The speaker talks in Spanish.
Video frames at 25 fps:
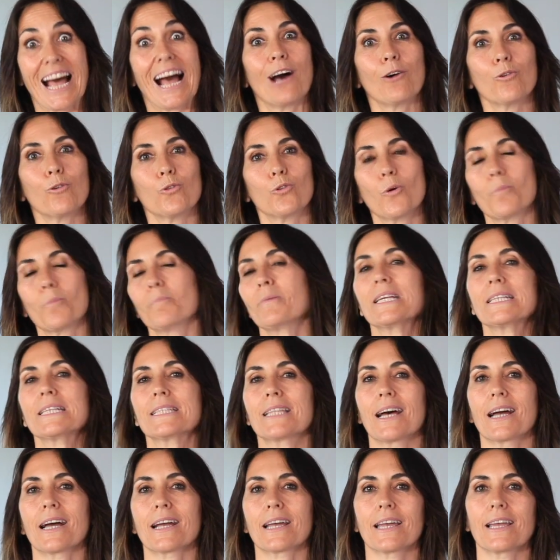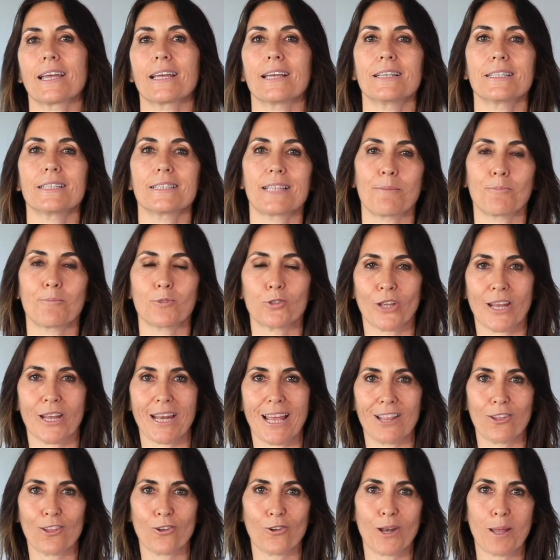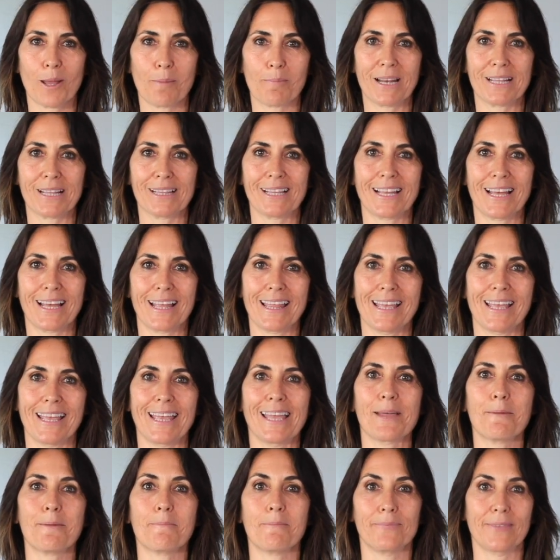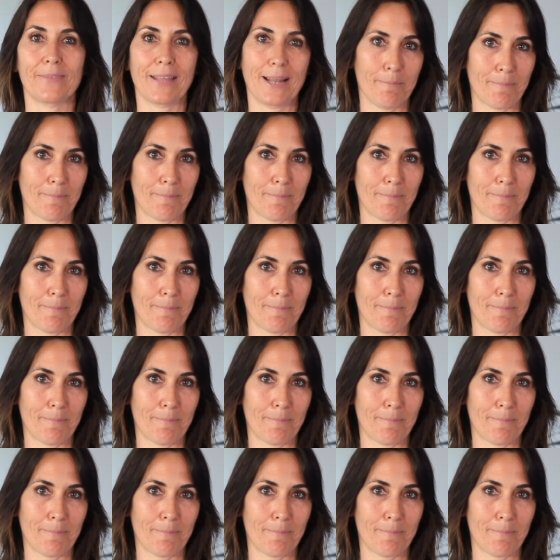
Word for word: autopista que estamos creando con la práctica de, del